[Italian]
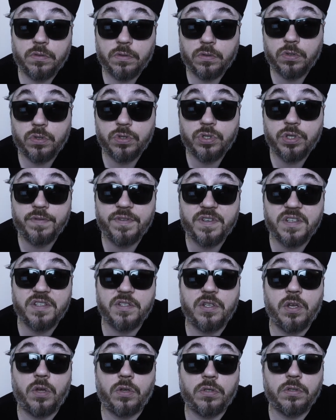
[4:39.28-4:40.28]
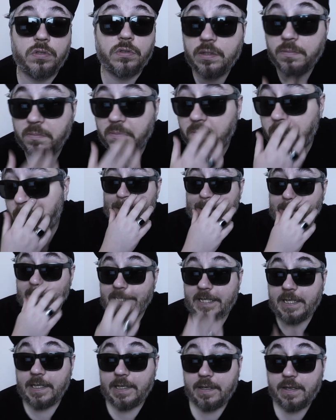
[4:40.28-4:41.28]
Crucifixion do,
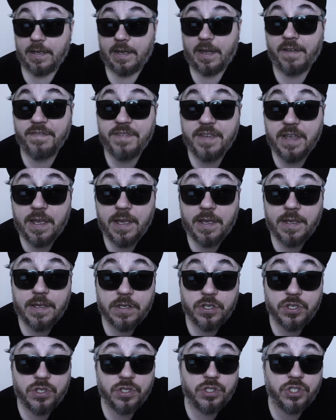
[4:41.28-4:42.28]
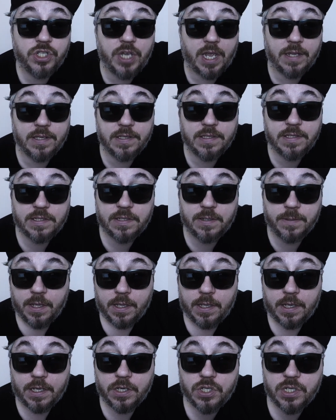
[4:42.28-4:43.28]
di Javier Jens,
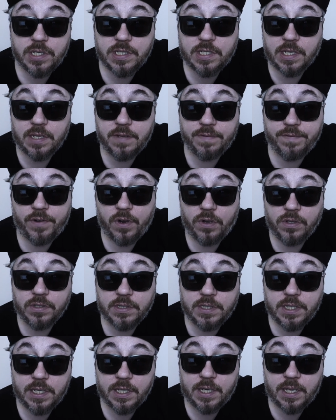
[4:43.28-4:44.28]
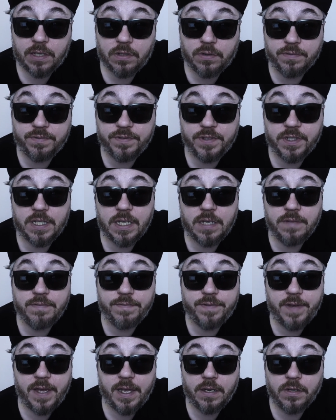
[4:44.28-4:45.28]
regista di Frontier ai confini
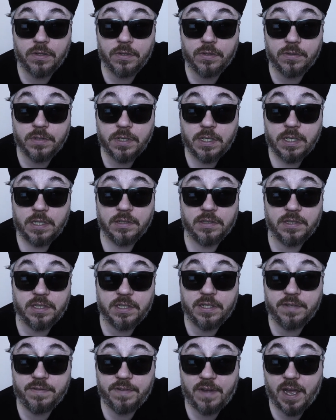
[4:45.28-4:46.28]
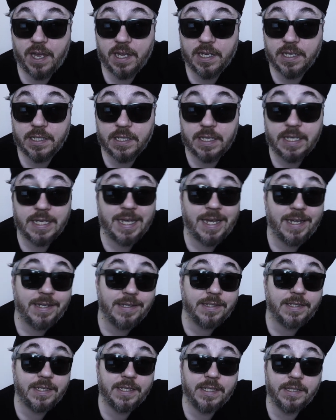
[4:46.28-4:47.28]
dell'inferno di Divine e
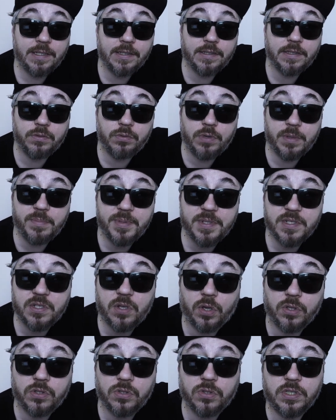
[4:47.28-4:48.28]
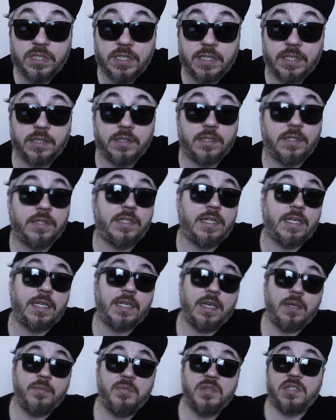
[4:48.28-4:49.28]
anche di un episodio di The
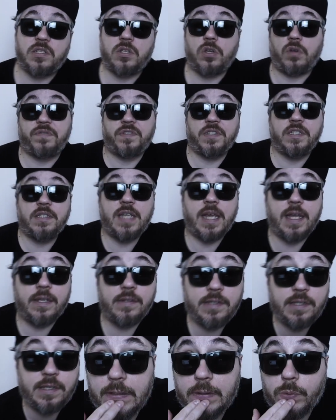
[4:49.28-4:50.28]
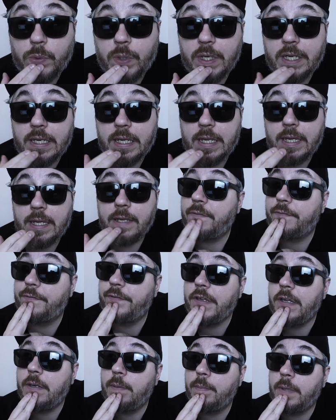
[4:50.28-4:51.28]
ABC of the Dead, quel
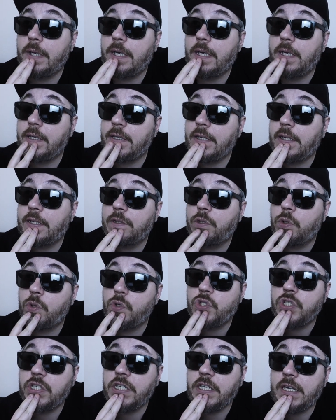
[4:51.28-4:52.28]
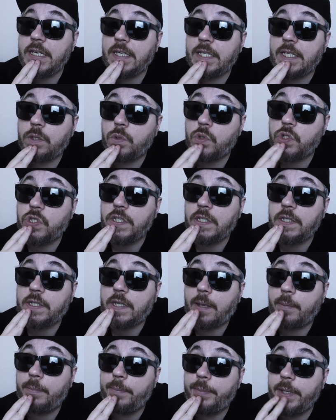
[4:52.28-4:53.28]
film antologia che è
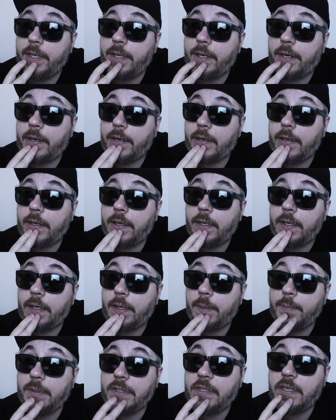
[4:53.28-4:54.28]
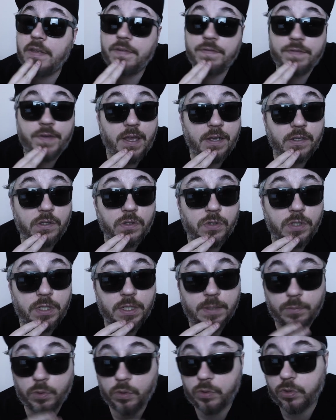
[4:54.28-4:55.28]
uscita per eh, la Midnight
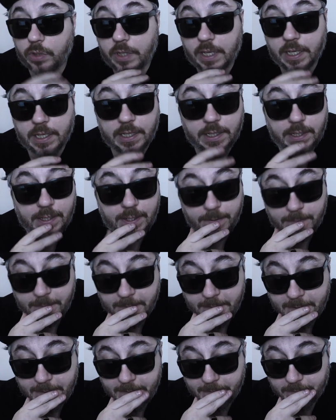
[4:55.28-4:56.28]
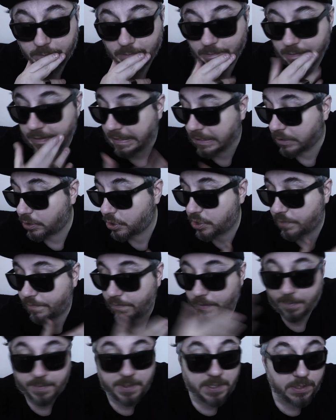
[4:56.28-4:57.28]
Factory, molto carina, dove dentro c'è
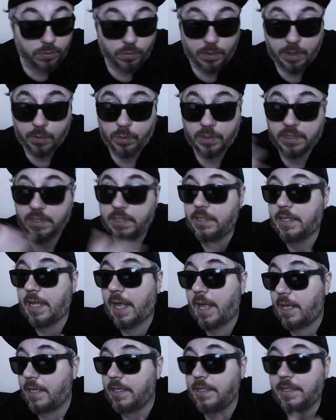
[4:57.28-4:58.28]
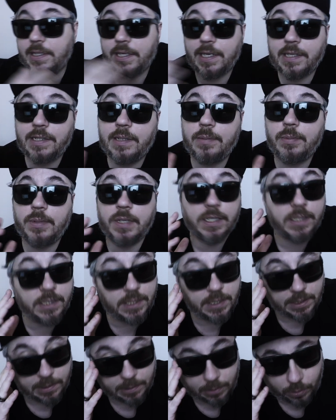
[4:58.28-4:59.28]
veramente una quantità incredibile
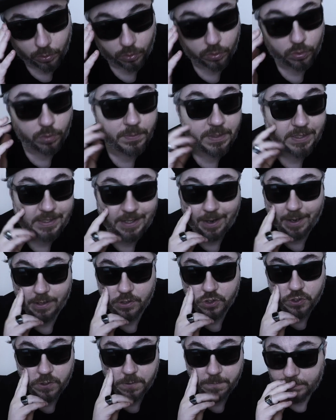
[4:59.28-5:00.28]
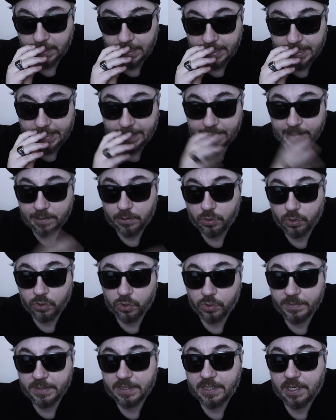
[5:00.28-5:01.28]
di cortometraggi e il
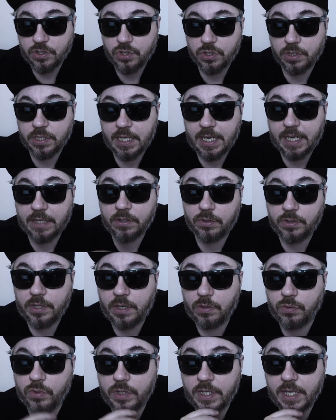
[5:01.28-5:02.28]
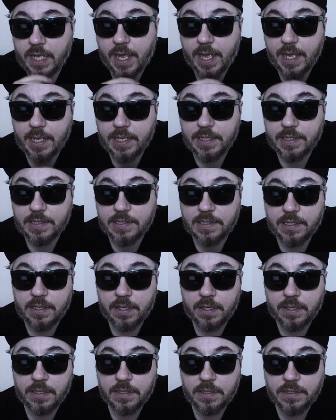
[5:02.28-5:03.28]
cortometraggio diretto da lui è
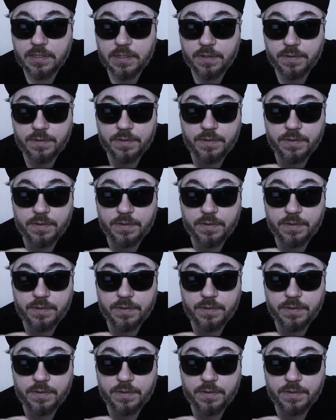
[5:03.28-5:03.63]
X is